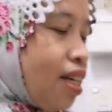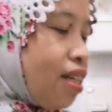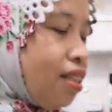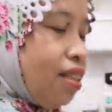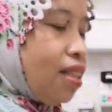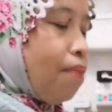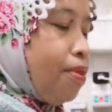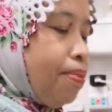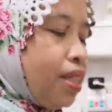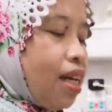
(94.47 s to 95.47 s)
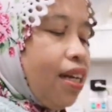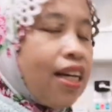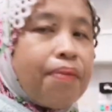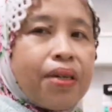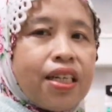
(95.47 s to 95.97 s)
yang cabe besar
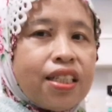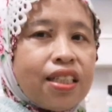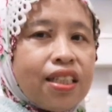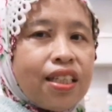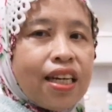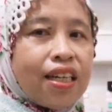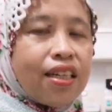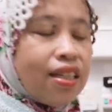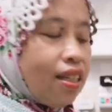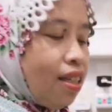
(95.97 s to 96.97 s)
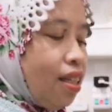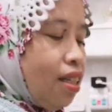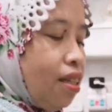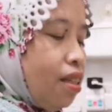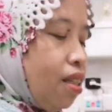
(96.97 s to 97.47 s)
ini nggak pedes ini ya
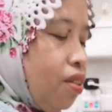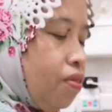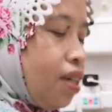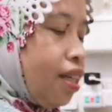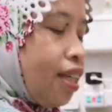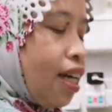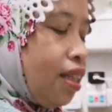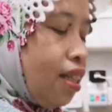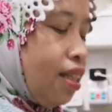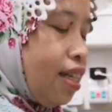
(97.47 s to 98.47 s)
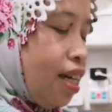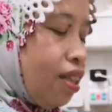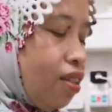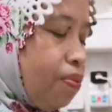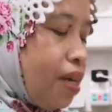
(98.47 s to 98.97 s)
Mbak ikat tapi ya
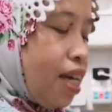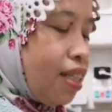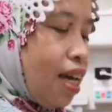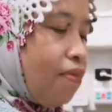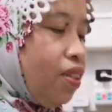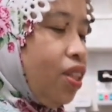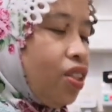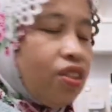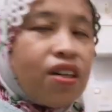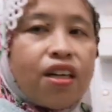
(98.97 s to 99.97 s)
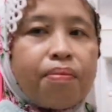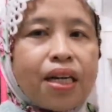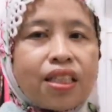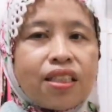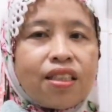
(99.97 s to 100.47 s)
terus biasa mungkin satu kalau
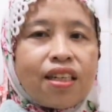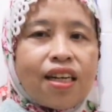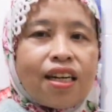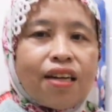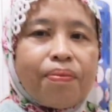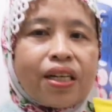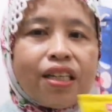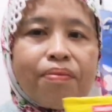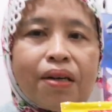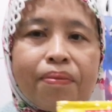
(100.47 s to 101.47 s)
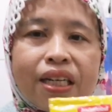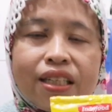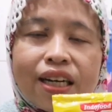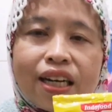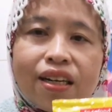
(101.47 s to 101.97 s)
masak sederhana bagi
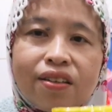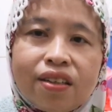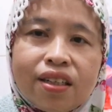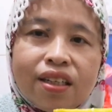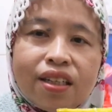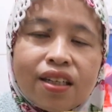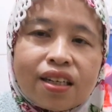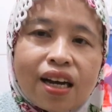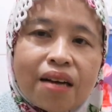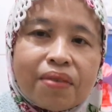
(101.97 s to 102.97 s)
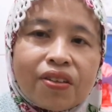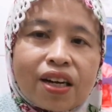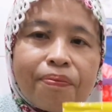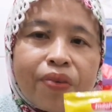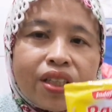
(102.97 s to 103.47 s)
bapaknya kalau nggak mau
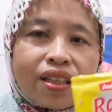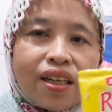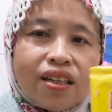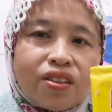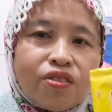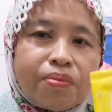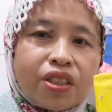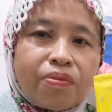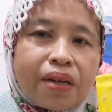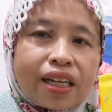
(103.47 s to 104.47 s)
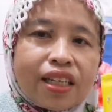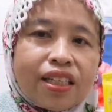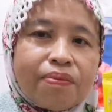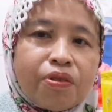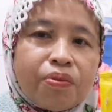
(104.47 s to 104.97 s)
repot kalau tumis tuh pakai
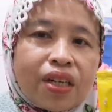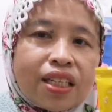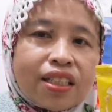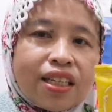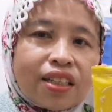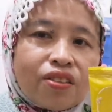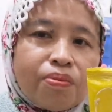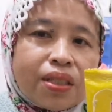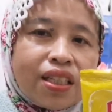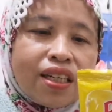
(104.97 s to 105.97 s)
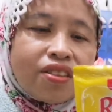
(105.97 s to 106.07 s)
ini bumbu aja yang tumis ini